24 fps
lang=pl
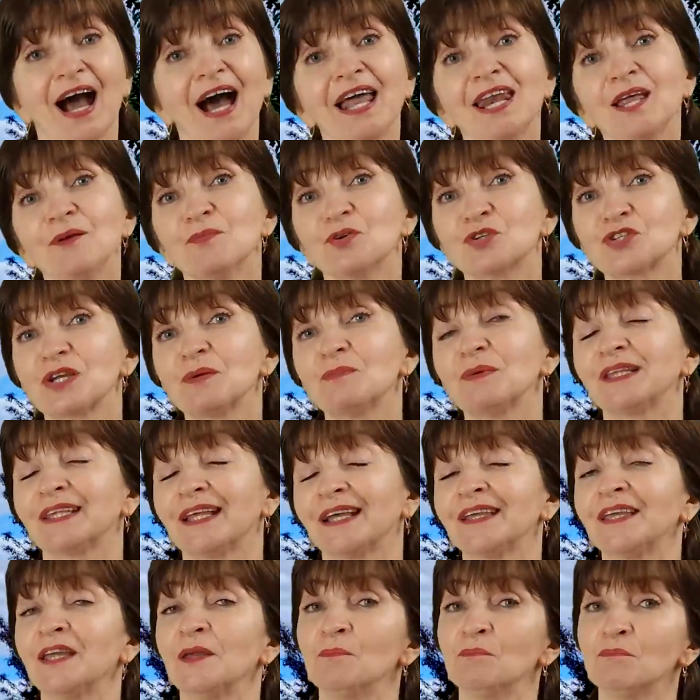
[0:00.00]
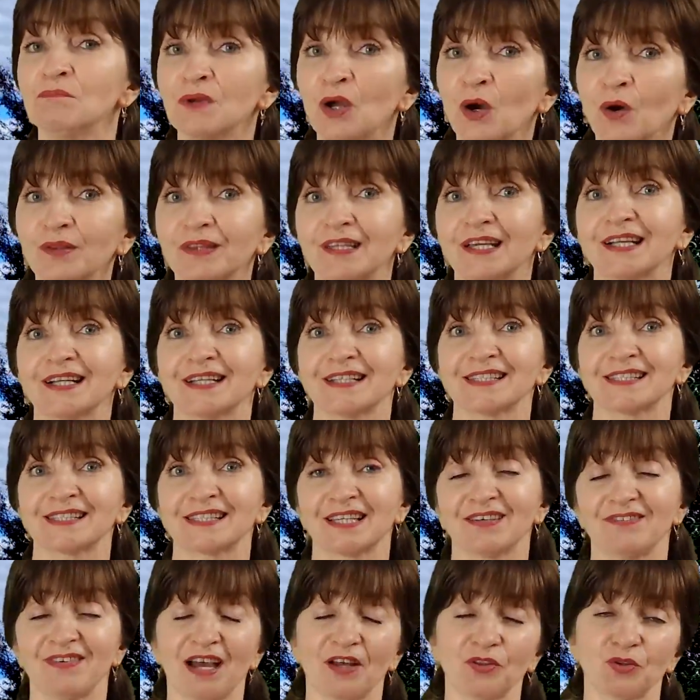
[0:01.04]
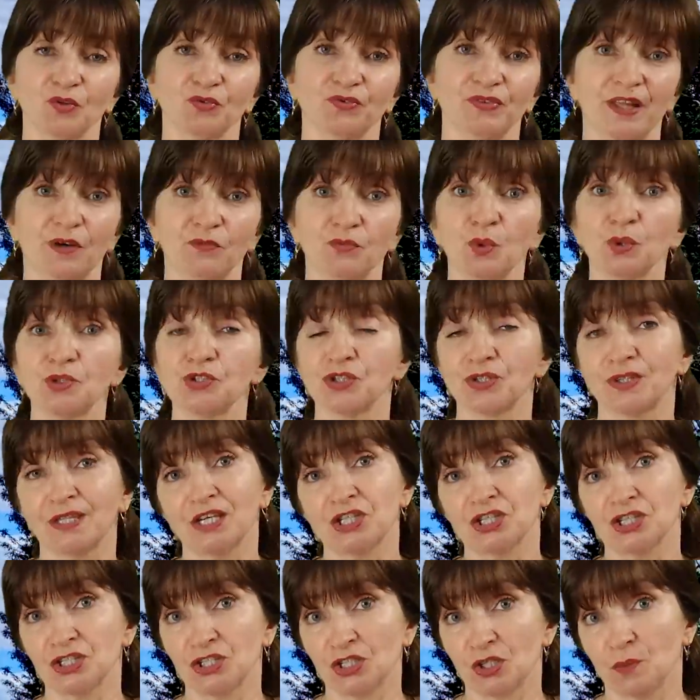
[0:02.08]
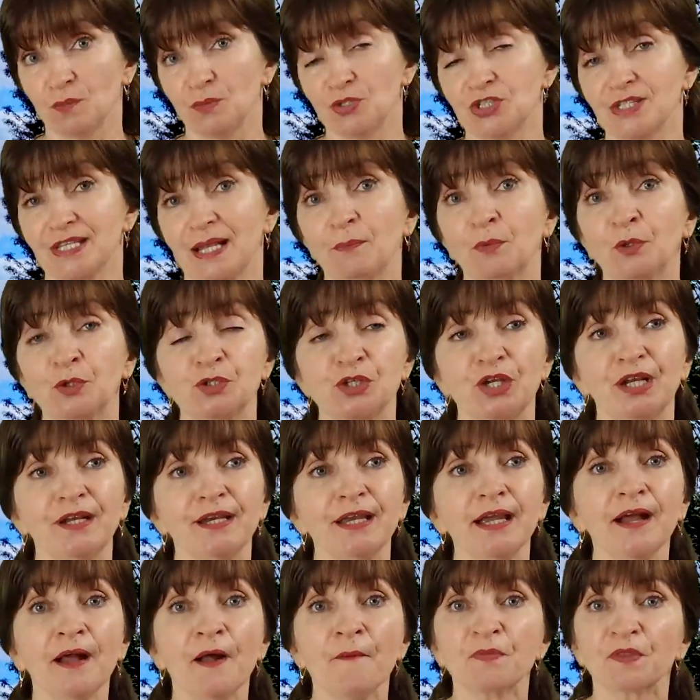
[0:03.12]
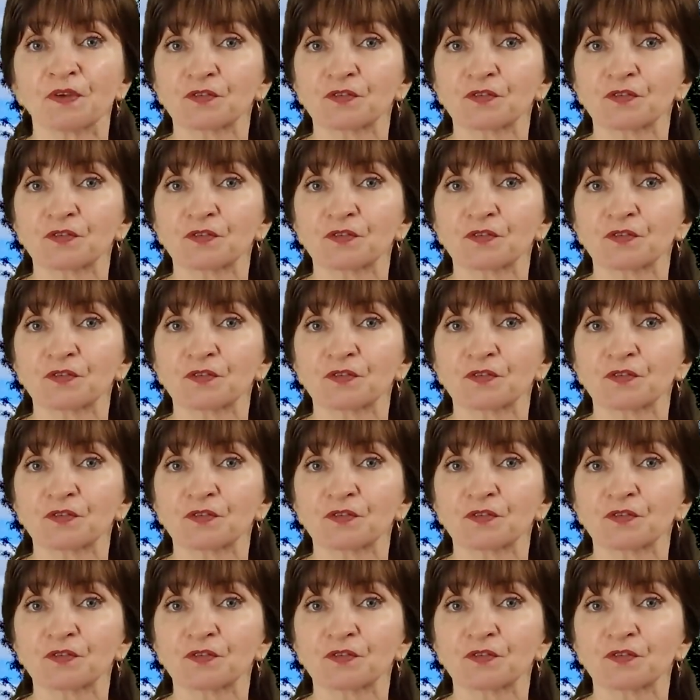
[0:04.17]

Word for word: ale możemy taki miodek z kwiatów na włocie też zrobić samodzielnie.